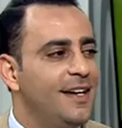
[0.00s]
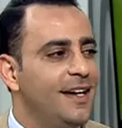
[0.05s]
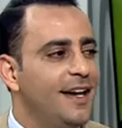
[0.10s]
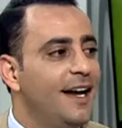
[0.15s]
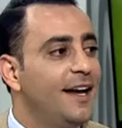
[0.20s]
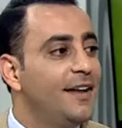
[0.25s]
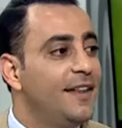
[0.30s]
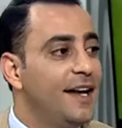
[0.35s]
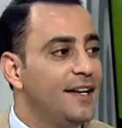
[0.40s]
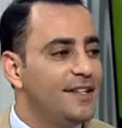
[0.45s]

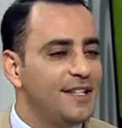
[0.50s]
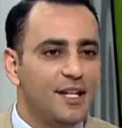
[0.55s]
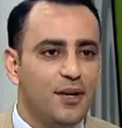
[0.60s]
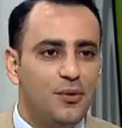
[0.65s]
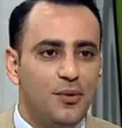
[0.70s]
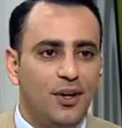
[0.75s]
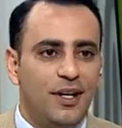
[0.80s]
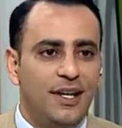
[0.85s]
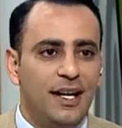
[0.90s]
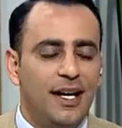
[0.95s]
هذا
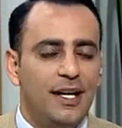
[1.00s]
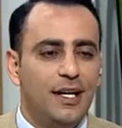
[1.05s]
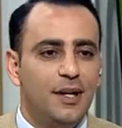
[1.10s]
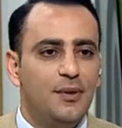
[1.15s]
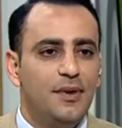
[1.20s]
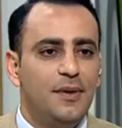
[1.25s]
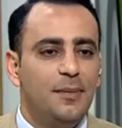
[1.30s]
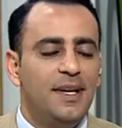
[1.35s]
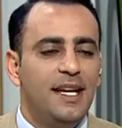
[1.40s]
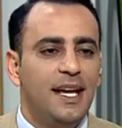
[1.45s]
التنوع
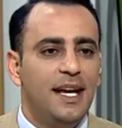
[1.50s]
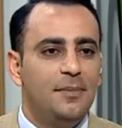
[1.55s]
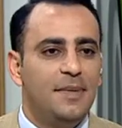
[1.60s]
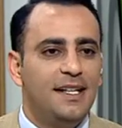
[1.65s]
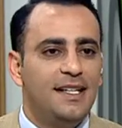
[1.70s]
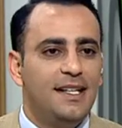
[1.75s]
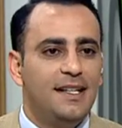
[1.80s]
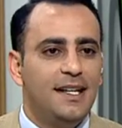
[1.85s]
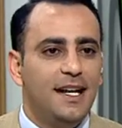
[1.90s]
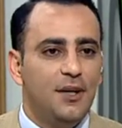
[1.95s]
الحيوي
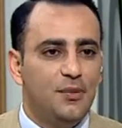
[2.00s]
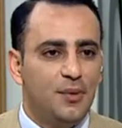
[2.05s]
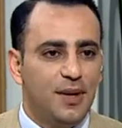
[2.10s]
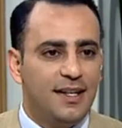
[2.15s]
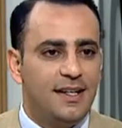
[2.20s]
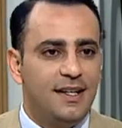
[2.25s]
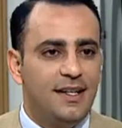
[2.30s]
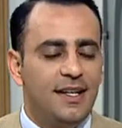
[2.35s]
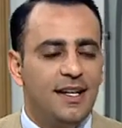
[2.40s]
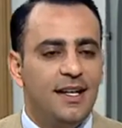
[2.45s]
بالمدينة
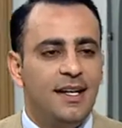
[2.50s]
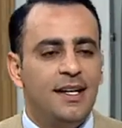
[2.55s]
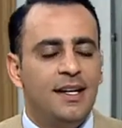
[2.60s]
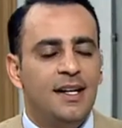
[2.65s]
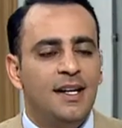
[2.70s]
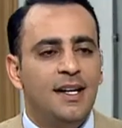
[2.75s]
الوردية